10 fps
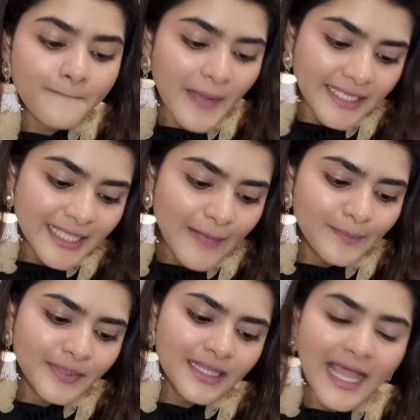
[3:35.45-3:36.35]
पाइन
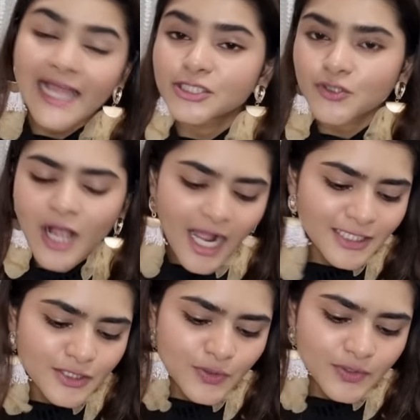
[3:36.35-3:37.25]
एंड जो
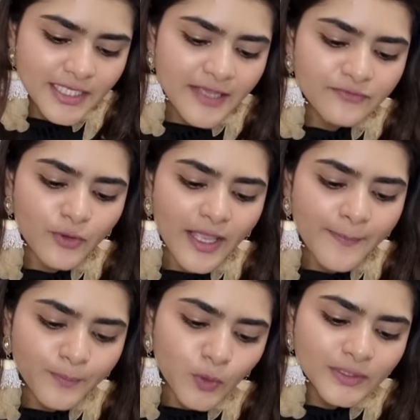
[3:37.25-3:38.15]
हार्ट नोट है वो है
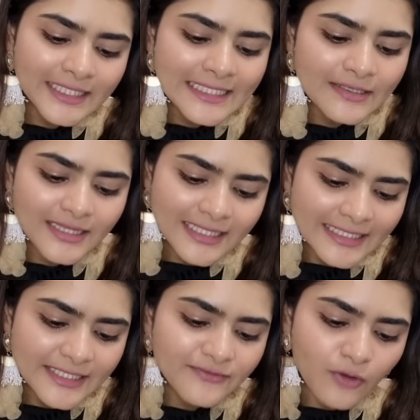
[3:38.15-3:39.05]
पोनी
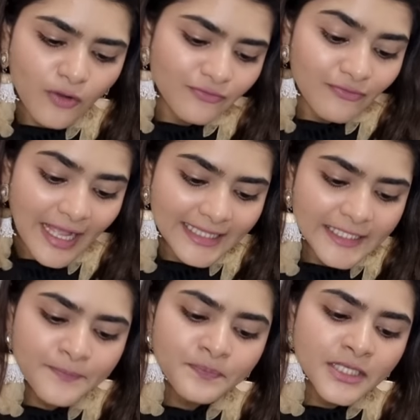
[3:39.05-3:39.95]
लिली ऑफ
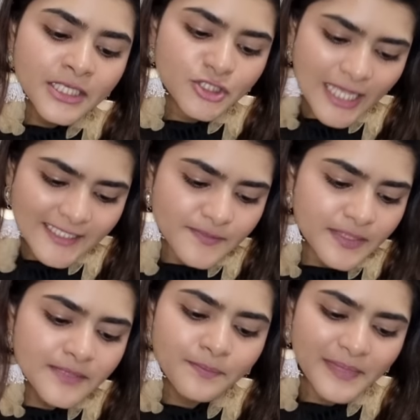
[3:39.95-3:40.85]
वैली
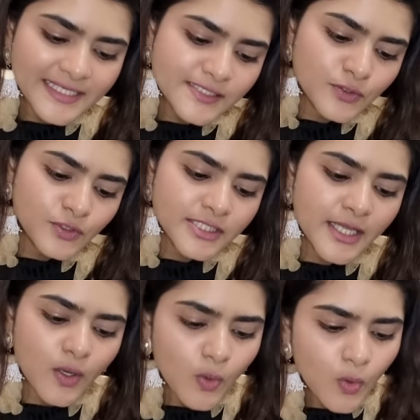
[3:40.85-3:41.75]
जैसमिन बेस नोट
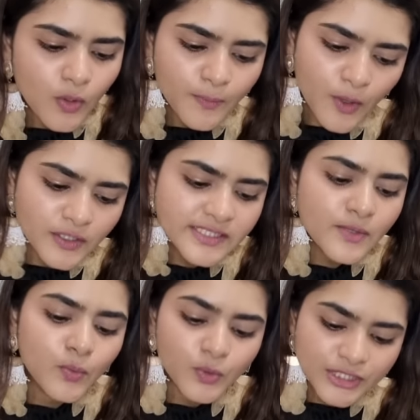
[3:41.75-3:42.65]
है ओक मॉस
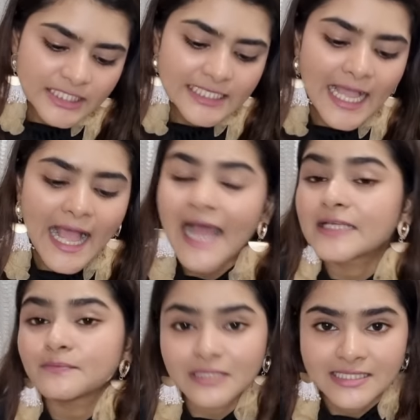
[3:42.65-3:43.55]
वुडी
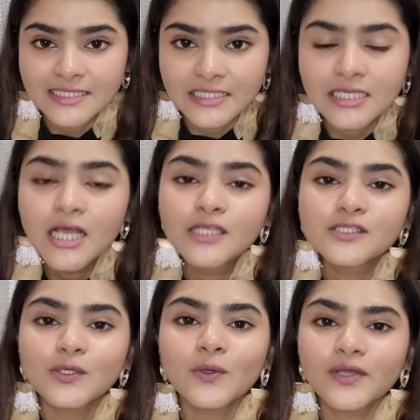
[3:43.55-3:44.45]
एंड मस्की
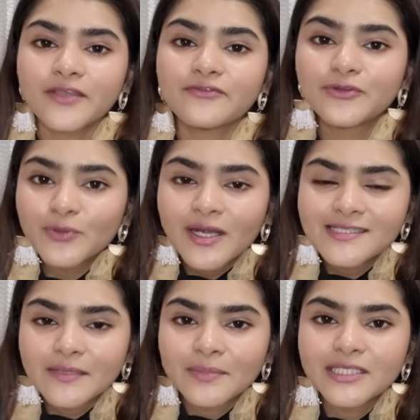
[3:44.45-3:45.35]
सो इफ यू आर
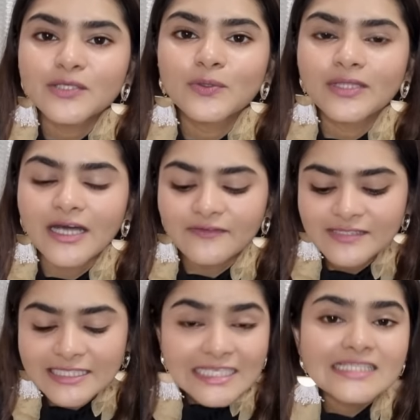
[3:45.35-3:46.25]
समबडी हु लव्स
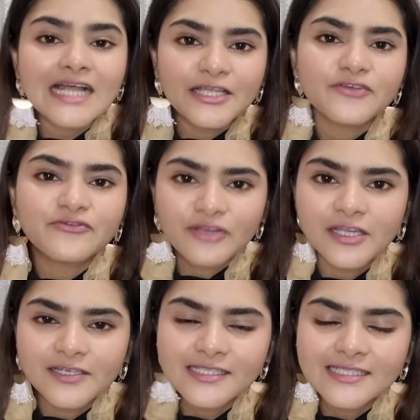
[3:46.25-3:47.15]
दीज काइंड ऑफ
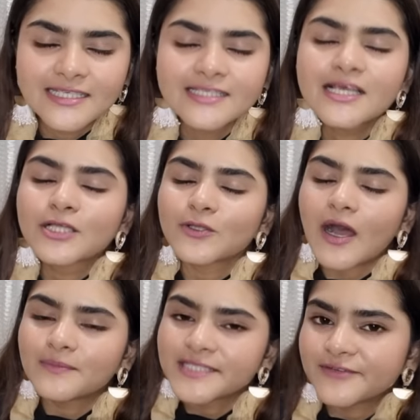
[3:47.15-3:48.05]
फ्रेग्रेंसेस तो
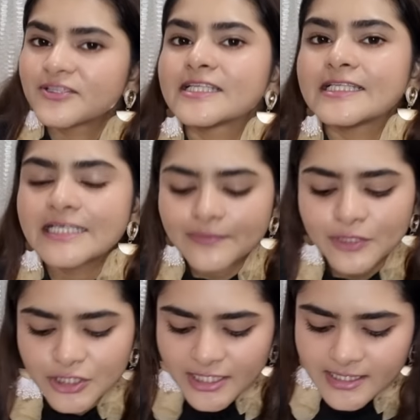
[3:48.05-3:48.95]
आप डेफिनेटली ये
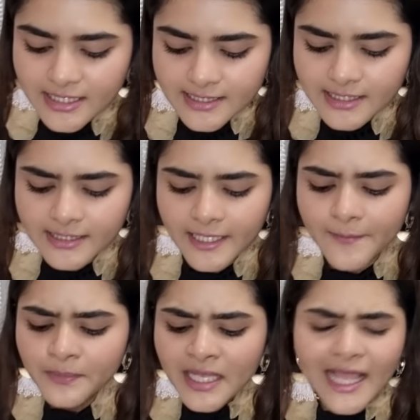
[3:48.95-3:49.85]
परचेज कर सकते
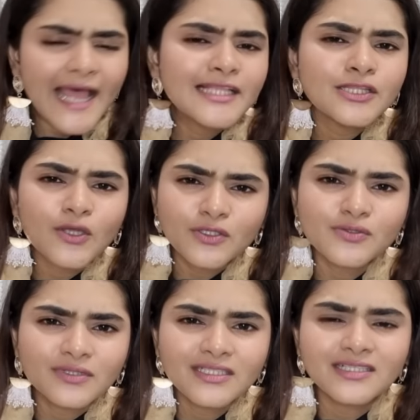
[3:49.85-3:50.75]
हैं
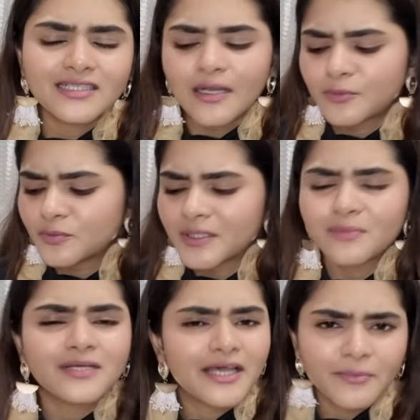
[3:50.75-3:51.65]
नॉट ओनली अगर आपको
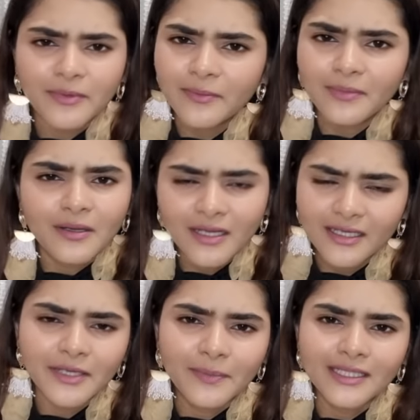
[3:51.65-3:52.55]
मतलब घर पे हाँ,
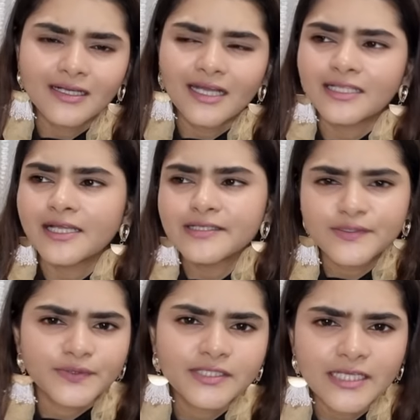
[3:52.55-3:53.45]
घर पे लगाना है
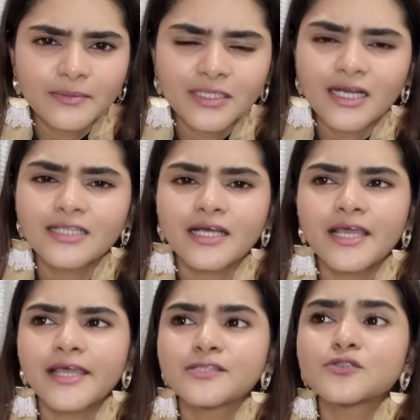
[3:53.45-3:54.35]
सोते टाइम लगाना
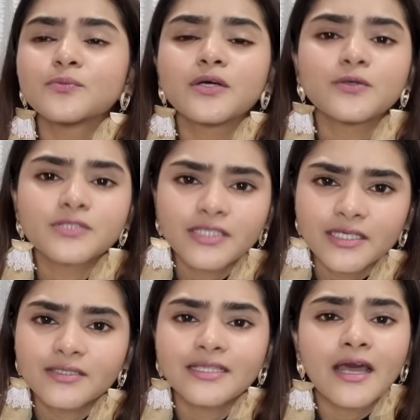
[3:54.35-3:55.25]
है सुबह उठ
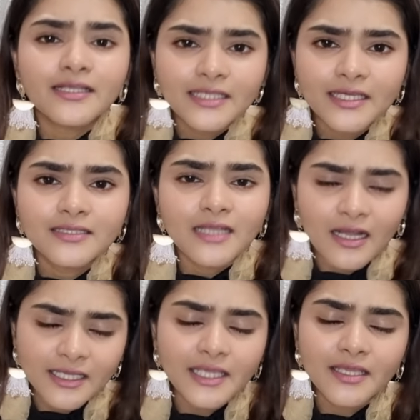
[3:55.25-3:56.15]
के नहाते
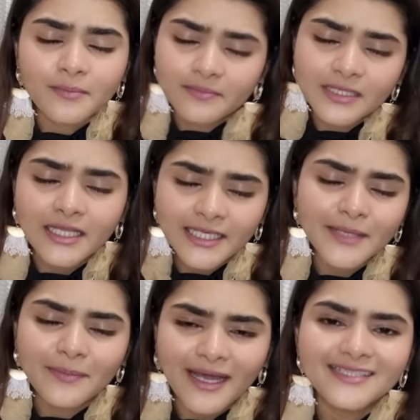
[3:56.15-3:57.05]
नहा के नहाने
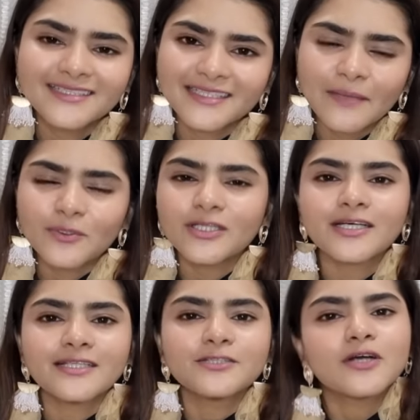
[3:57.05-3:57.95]
के बाद अगर आपको
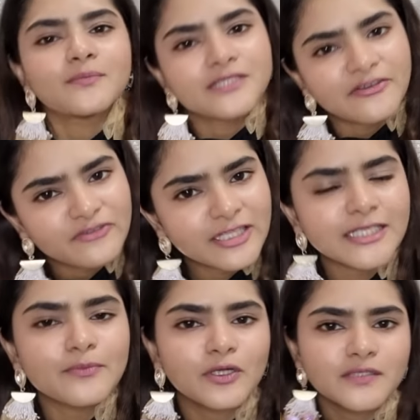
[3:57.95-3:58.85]
लगाना है तो आप
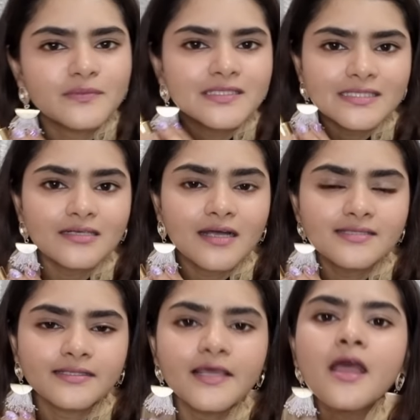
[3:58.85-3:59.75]
डेफिनेटली बॉडी मिस्ट लगा
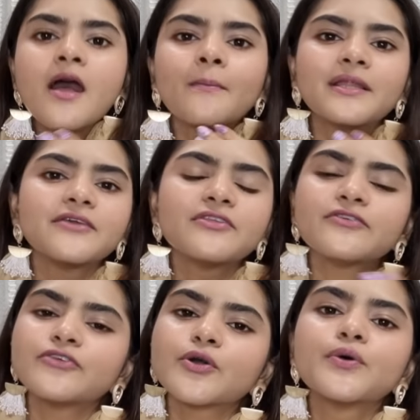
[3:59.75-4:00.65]
सकते हैं बट
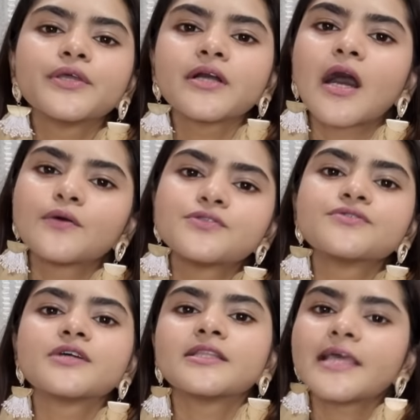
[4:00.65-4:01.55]
इवन इफ यू आर गोइंग आउट
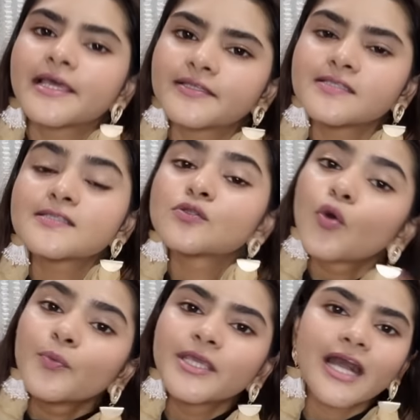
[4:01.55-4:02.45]
टू रन एरेंस
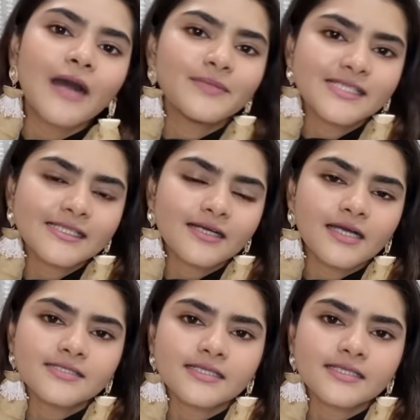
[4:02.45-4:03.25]
तो भी आप इसे लगा